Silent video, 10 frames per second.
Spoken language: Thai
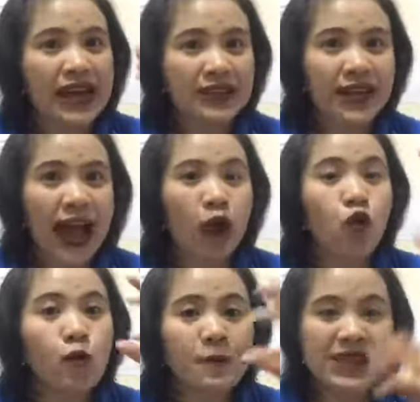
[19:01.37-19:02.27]
ถนา
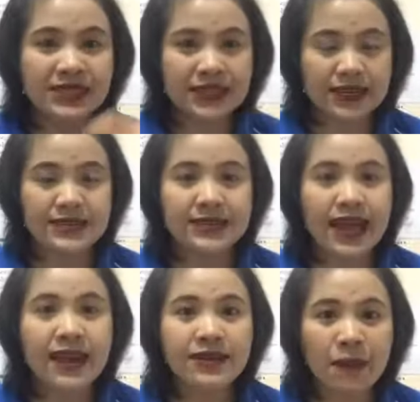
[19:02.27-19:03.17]
คุณมีสิทธิ์ที่จะได้
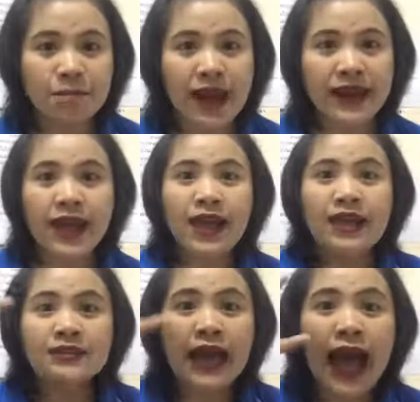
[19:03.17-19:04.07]
รับมัน
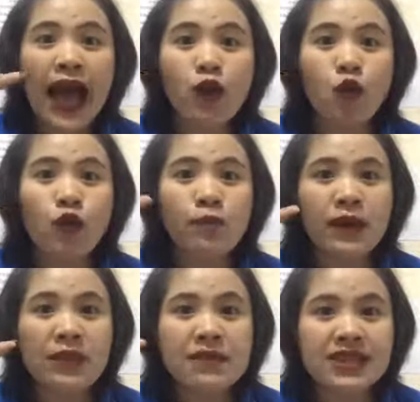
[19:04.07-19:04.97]
ถ้าคุณ
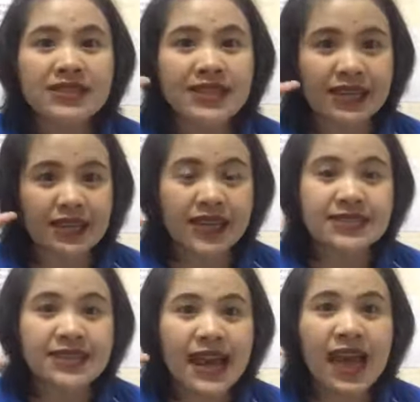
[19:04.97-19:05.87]
ไม่มีสิทธิ์ที่
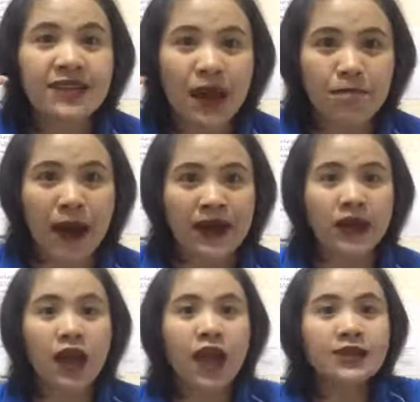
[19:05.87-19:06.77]
จะได้รับมัน
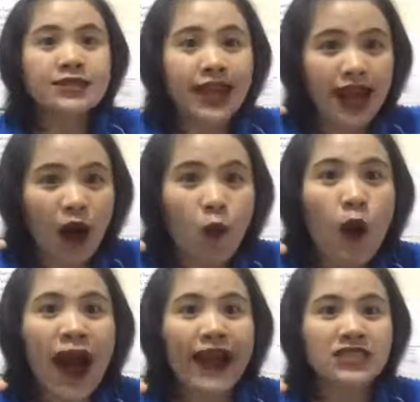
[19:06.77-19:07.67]
จักร
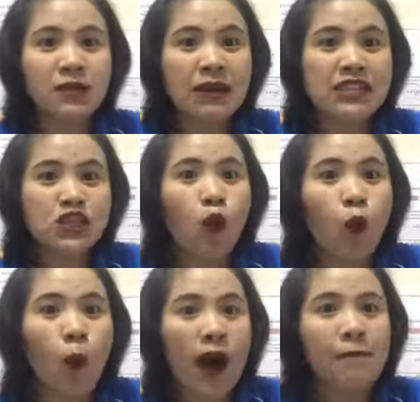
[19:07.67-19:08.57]
วาลจะไม่ส่ง
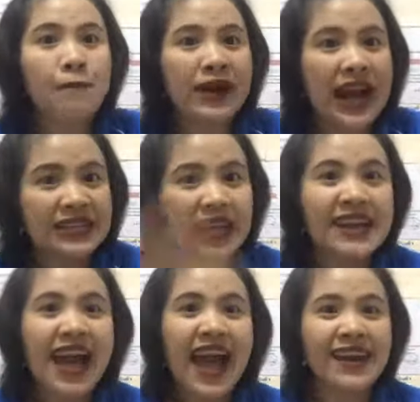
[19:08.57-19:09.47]
ความปรารถ
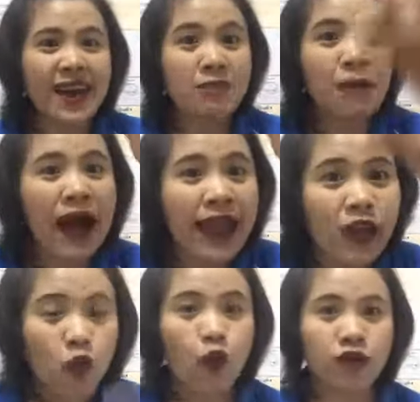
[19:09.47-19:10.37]
นานั้นมาให้
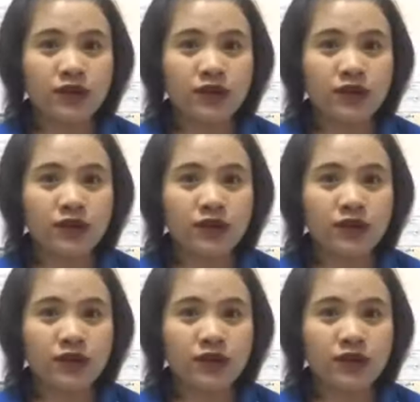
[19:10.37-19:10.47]
คุณ